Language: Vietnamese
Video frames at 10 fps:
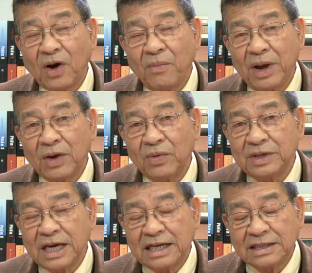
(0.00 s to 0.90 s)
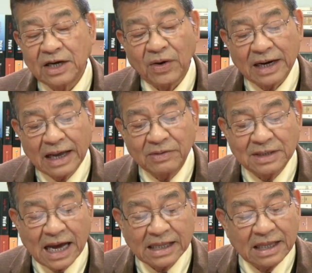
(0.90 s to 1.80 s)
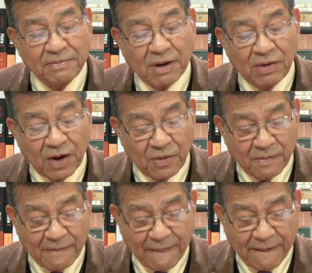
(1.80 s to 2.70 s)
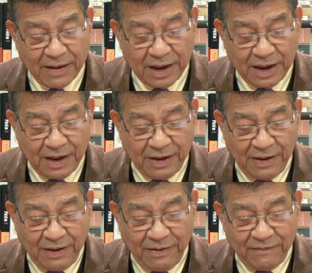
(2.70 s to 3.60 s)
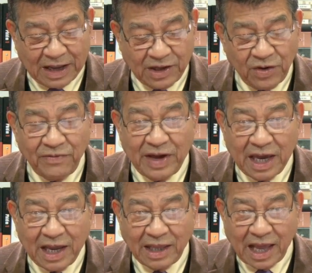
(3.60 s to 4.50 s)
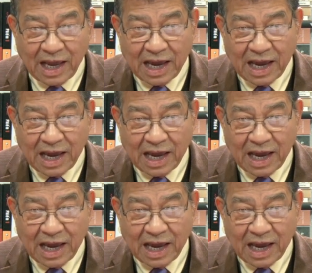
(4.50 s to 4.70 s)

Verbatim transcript: không biết cuộc chiến sẽ còn kéo dài tới bao lâu. Và thưa quý vị, cái tình